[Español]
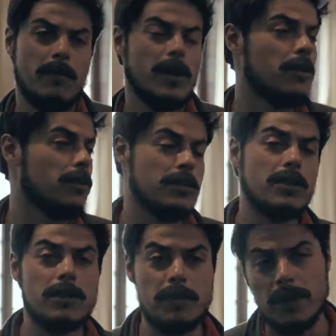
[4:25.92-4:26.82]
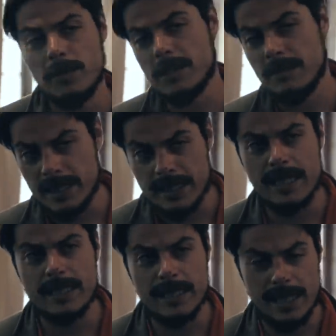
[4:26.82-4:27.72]
Bueno, nosotros podemos
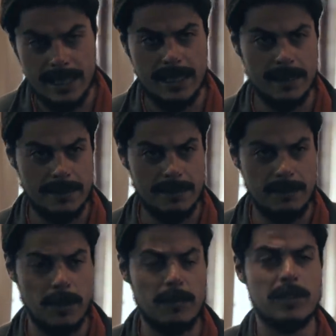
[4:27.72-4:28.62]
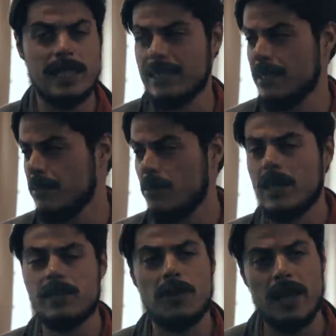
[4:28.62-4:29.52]
inventar esa salida. Podemos hacer
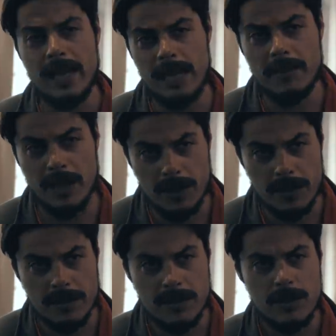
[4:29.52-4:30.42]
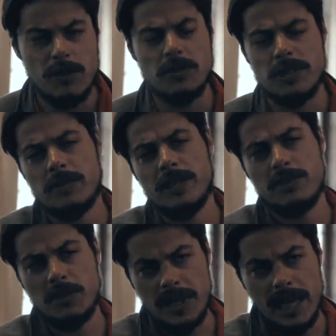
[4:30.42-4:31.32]
una ciudadela mejor. Usted puede
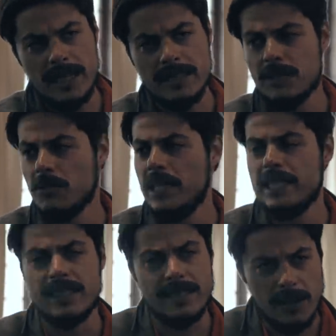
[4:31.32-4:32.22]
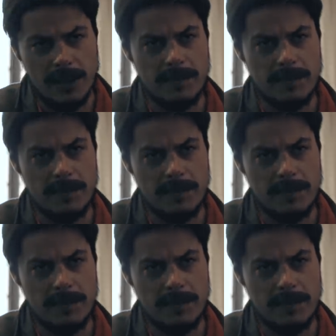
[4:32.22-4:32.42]
estudiar y ser un licenciado